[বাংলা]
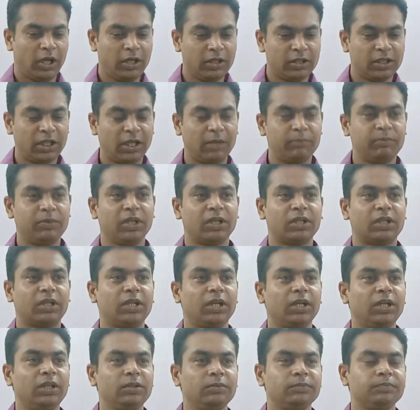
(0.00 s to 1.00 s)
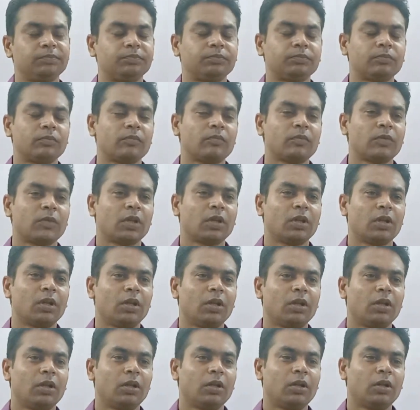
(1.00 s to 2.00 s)
এই সাবজেক্টটা
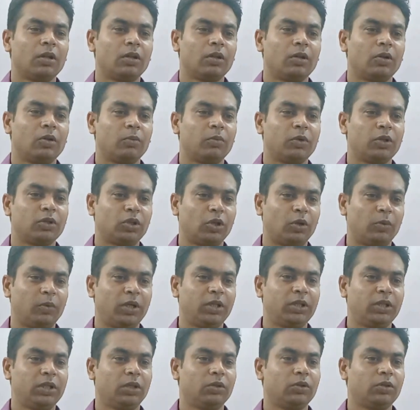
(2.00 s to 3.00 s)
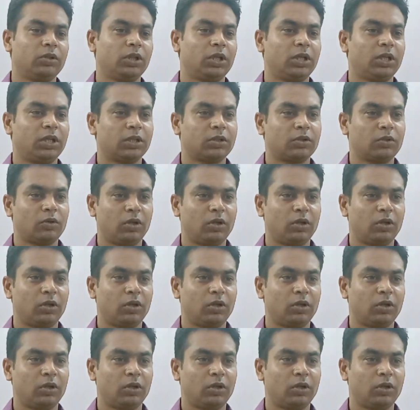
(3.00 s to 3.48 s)
তোমরা সবাই জানো যারা